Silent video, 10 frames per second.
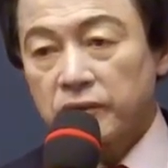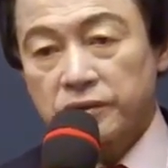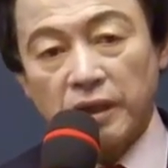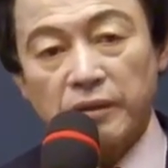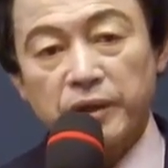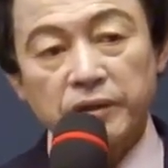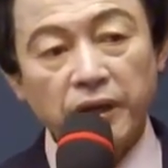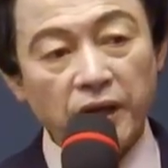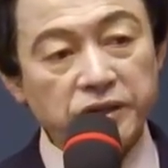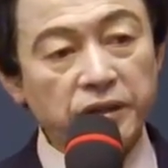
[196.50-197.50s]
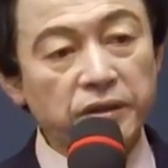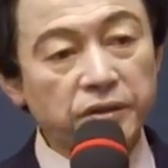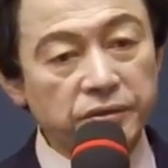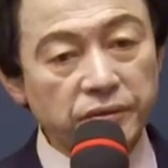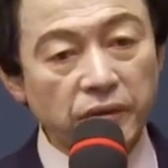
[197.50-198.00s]
그 사람이 대세를
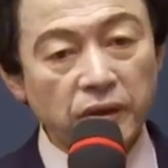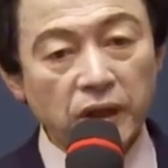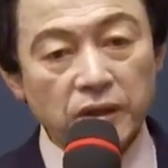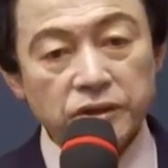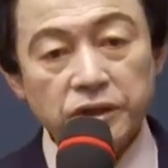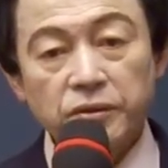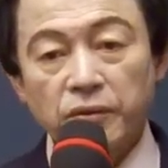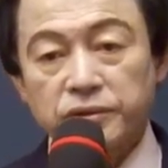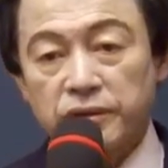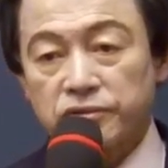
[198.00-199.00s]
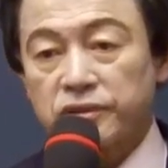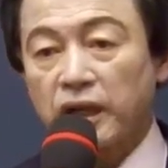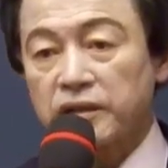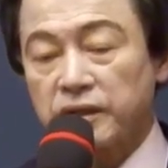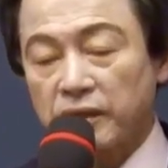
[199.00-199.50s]
이루고 지동설을
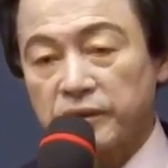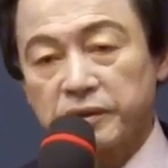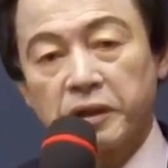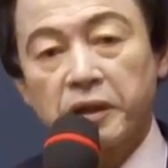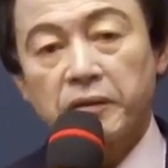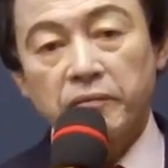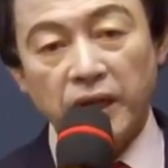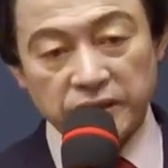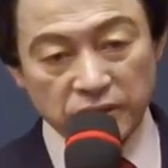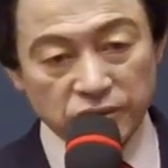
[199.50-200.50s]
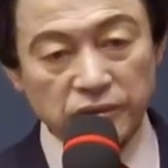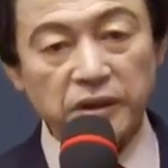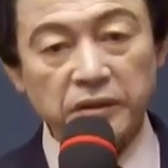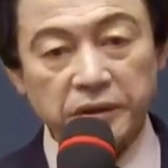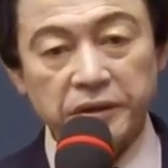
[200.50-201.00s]
주장한 사람은 맞아
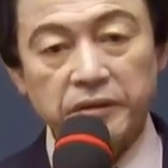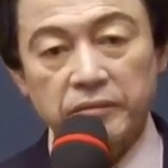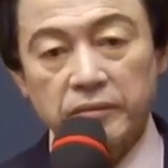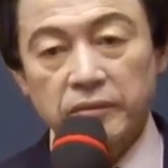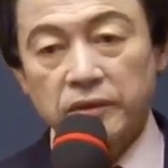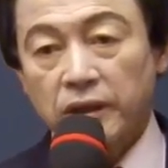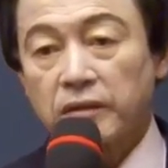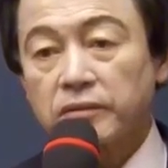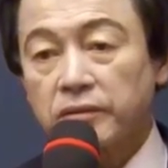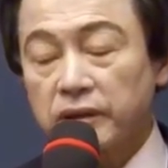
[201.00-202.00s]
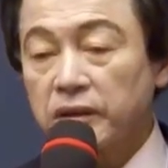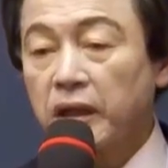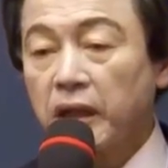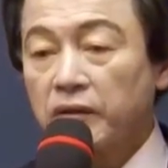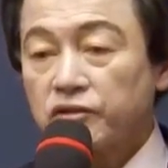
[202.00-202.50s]
죽는 거예요. 결국은
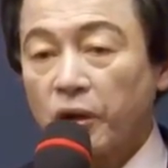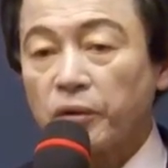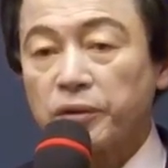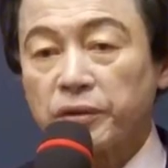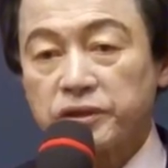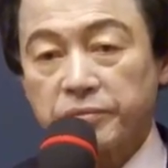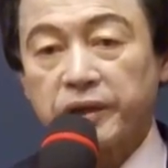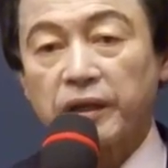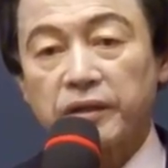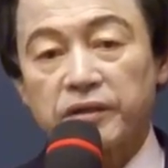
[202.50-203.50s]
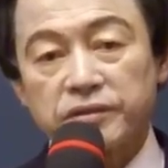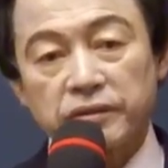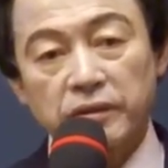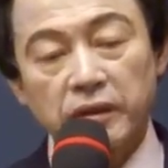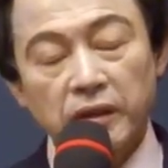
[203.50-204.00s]
종교 집단에
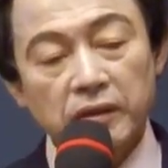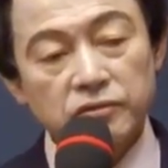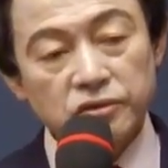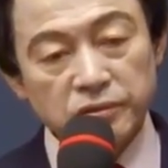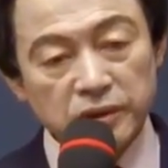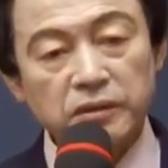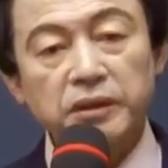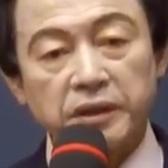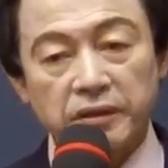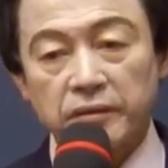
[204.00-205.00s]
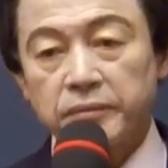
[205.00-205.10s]
서 죽는 거예요.